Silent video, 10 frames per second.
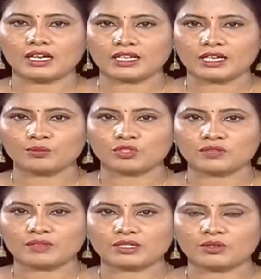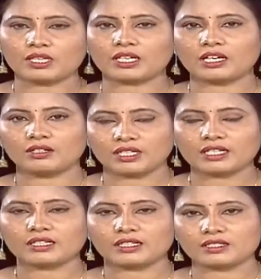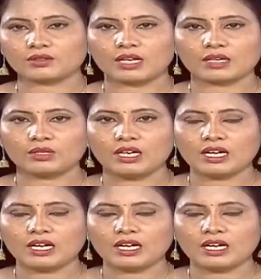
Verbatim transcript: ఆలయాన్ని మూసివేస్తూ అధికారులు నిర్ణయం తీసుకున్నారు